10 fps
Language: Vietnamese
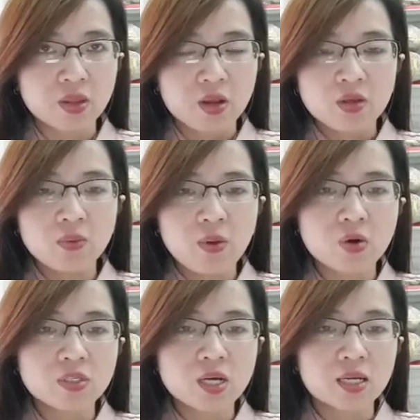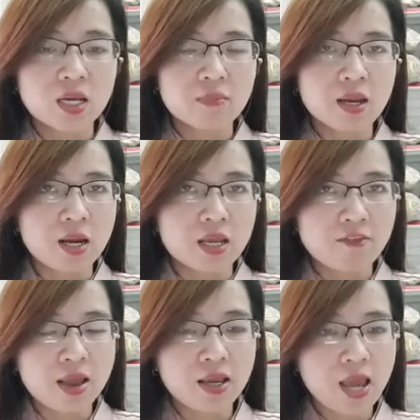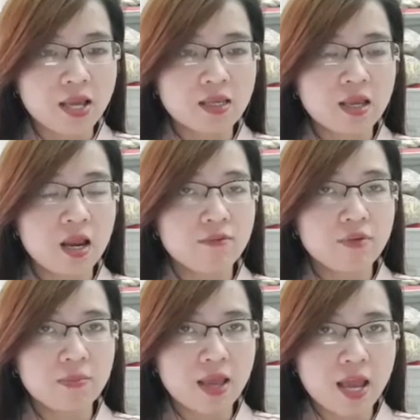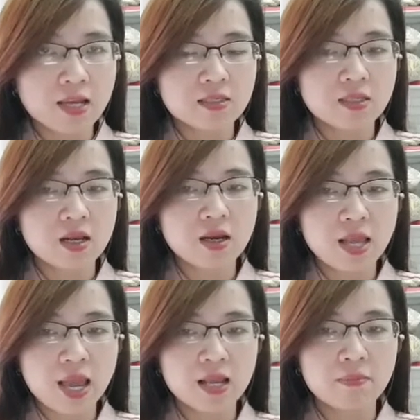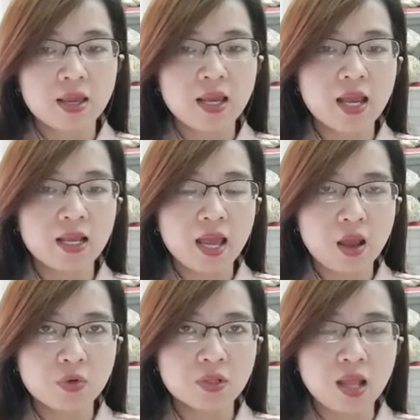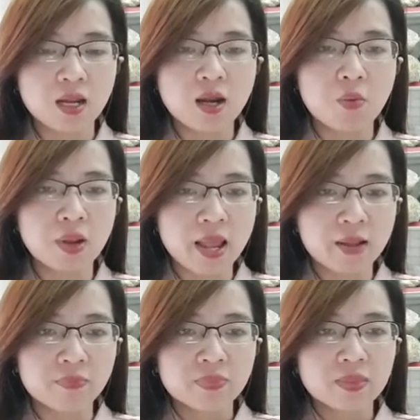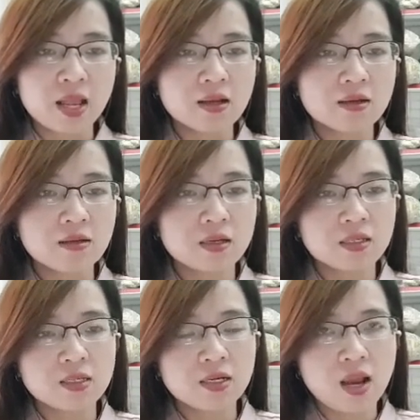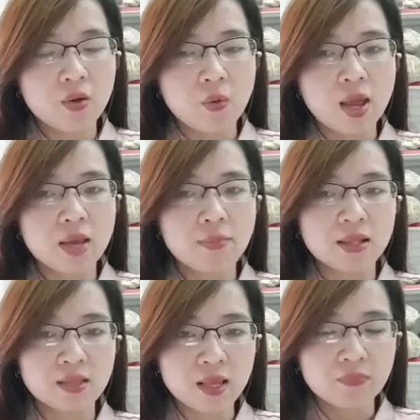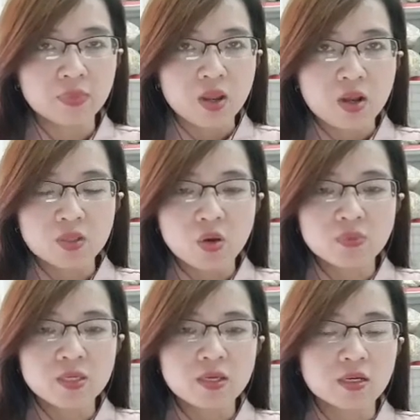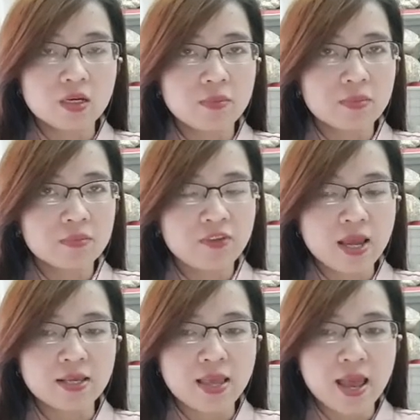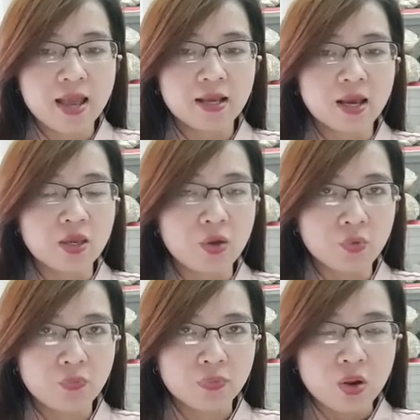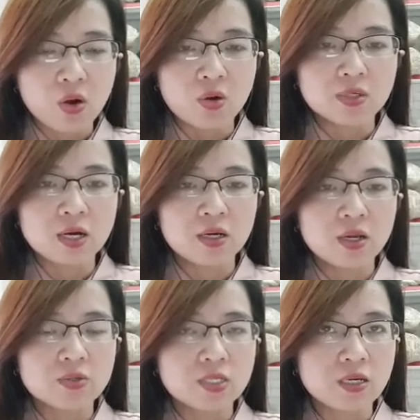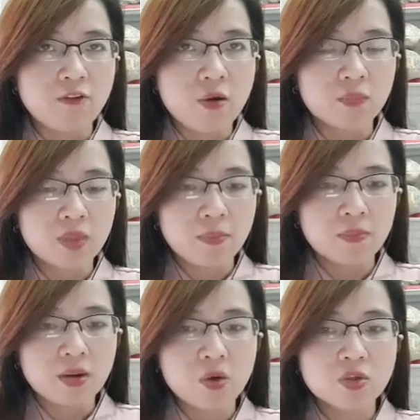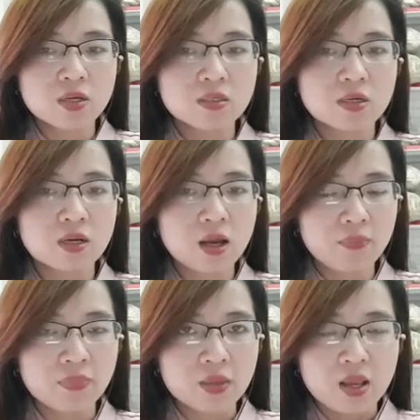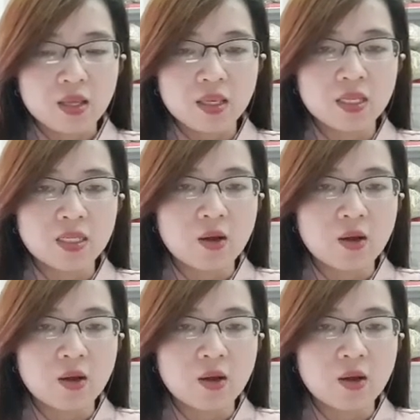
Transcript: giúp hỗ trợ các bệnh lý về gan như là viêm gan, sơ gan, men gan cao, thải độc gan, tăng cường à, chức năng của hệ bài tiết, tốt cho những người vàng da, gầy yếu, hỗ trợ điều trị phong thấp, đau nhức xương khớp, nhanh chóng